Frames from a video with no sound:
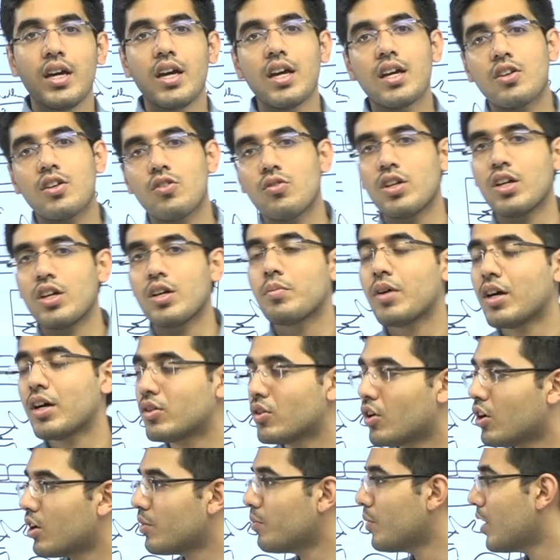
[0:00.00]
एक यूनिक बात
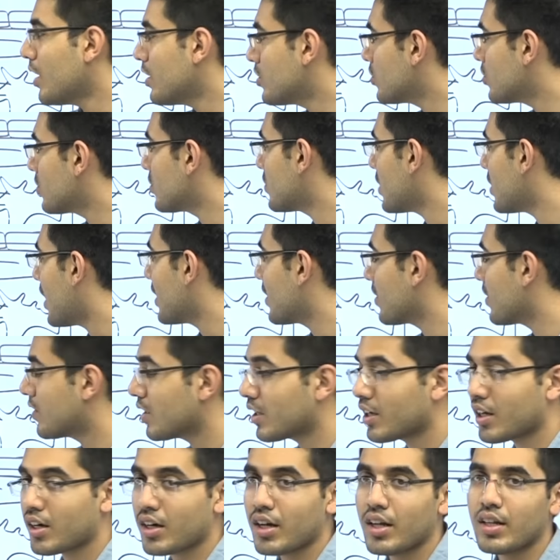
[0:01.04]
और मैं जो स्टार्टिंग से
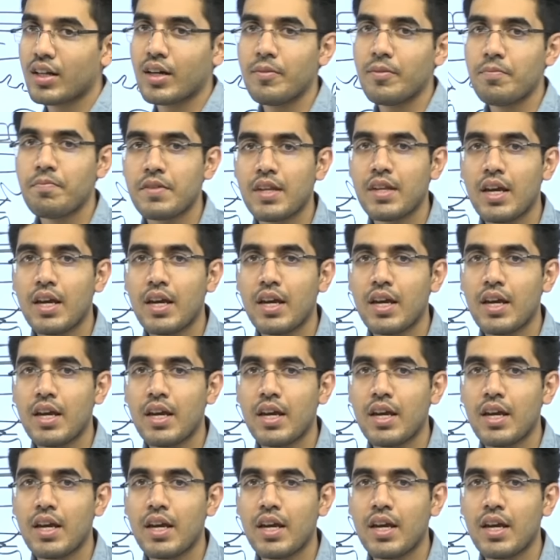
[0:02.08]
कर रहा था